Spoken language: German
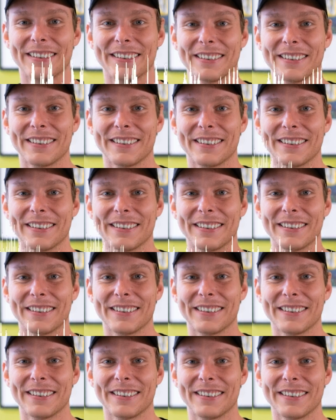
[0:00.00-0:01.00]
Geteilte
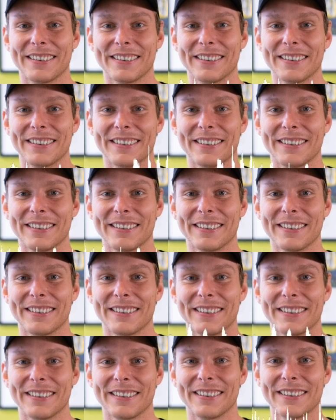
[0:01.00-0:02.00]
Stadt, wusstest gar nicht,
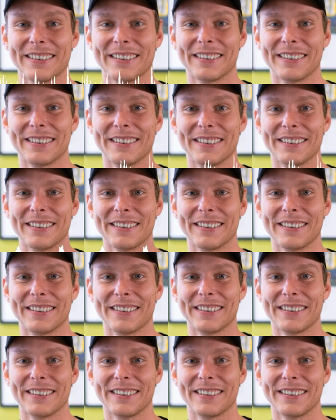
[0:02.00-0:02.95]
was damit gemeint war, ne?